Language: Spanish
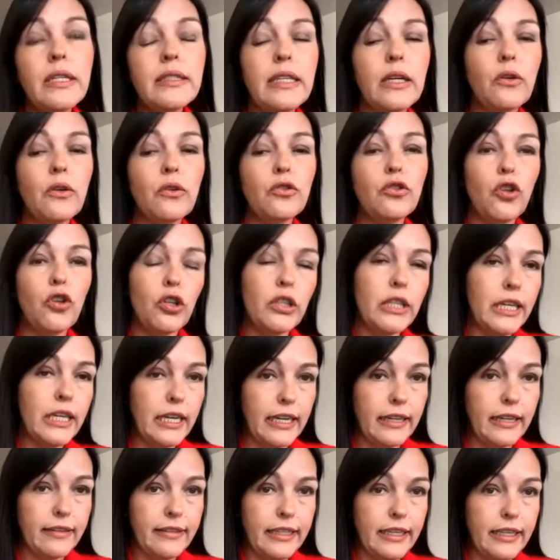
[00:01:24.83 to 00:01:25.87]
De control de
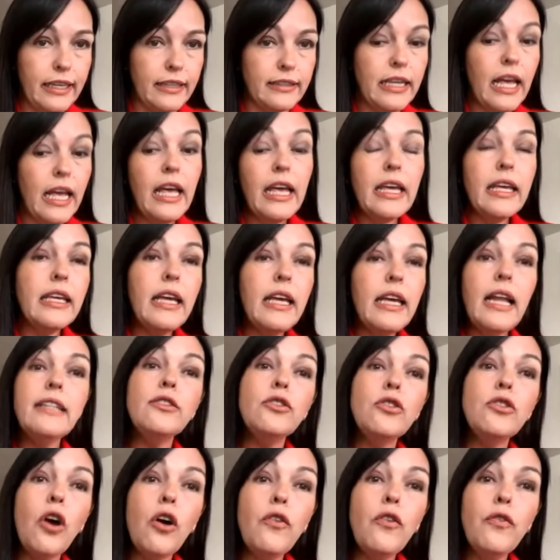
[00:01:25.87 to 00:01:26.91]
garantías. Y el
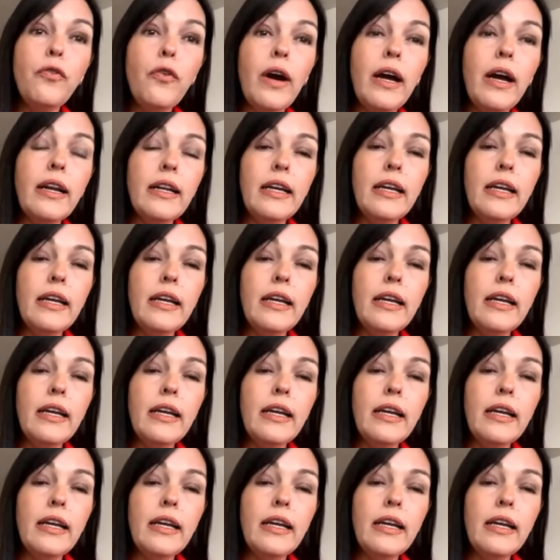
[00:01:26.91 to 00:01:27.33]
software